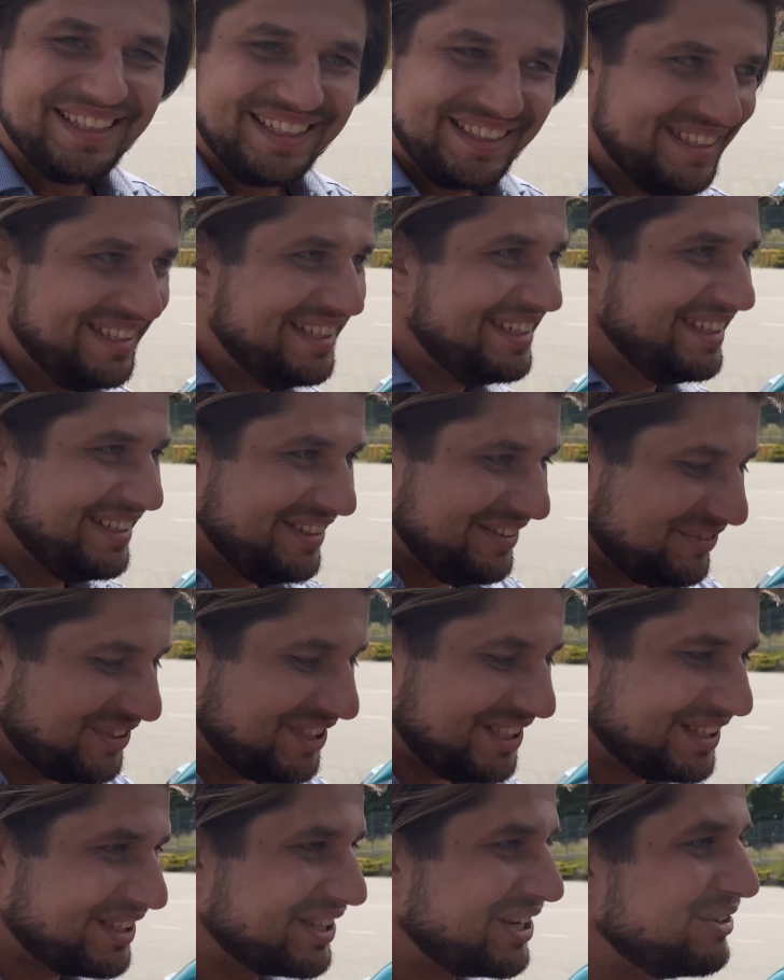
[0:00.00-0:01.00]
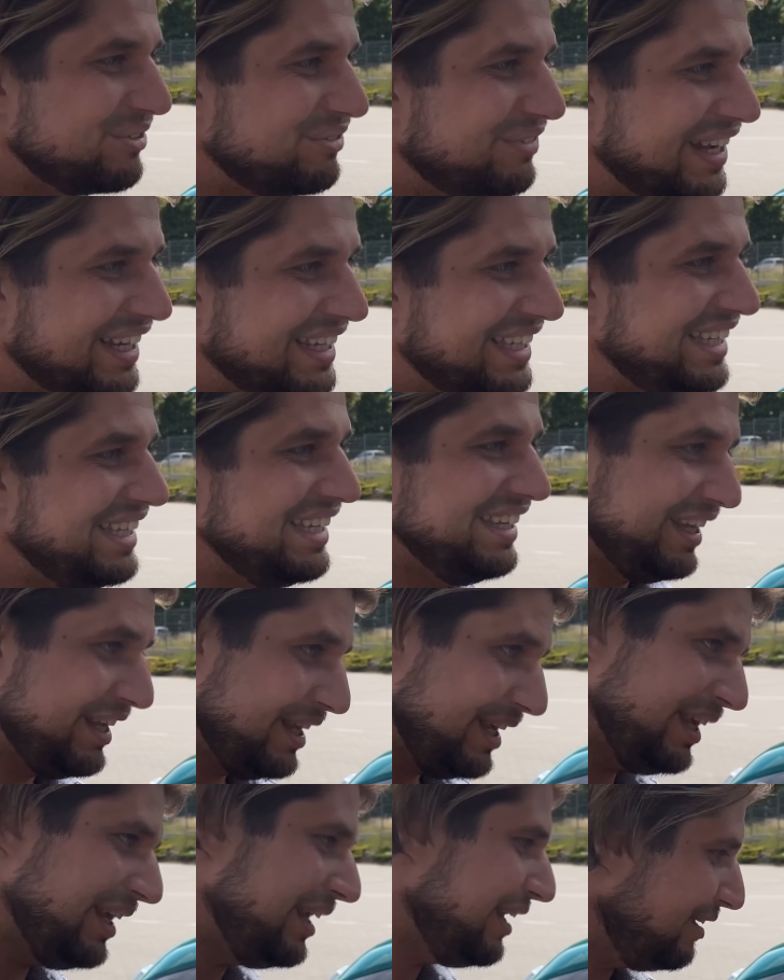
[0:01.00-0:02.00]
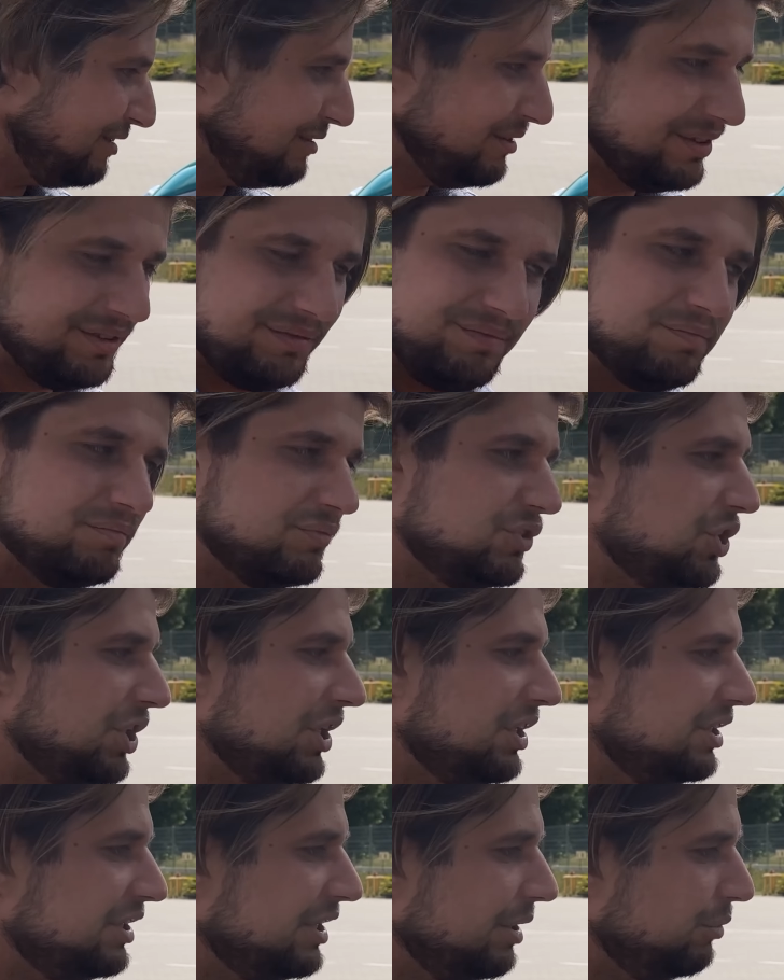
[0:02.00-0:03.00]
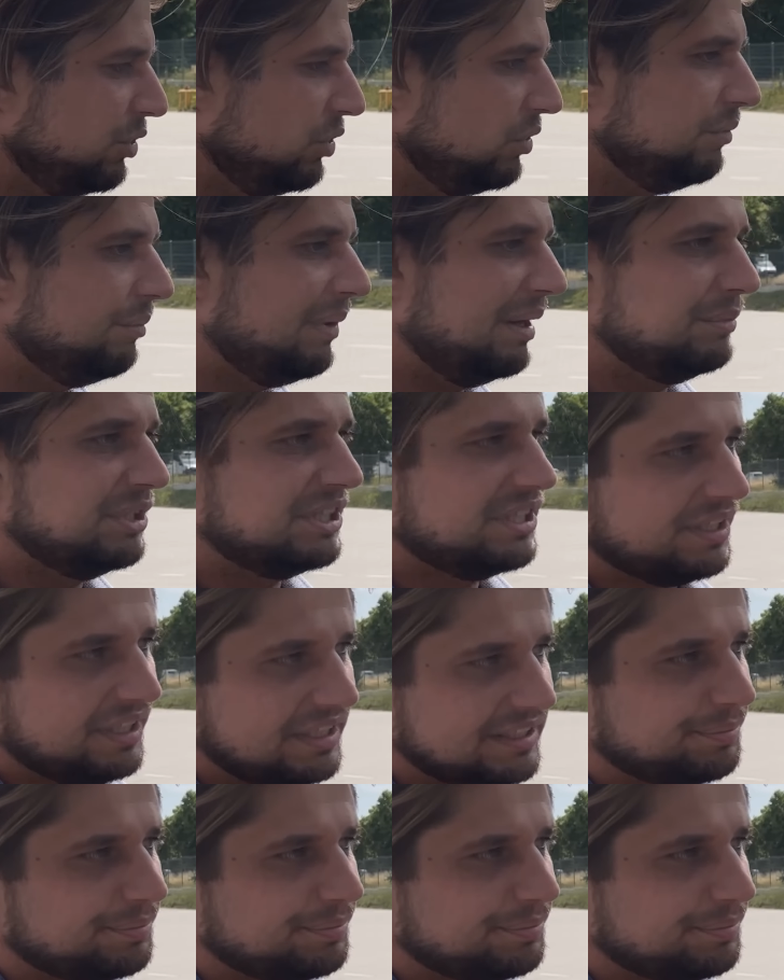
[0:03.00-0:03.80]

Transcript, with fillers: E, wszystkie mamy. uwagi i dzięki temu mamy takie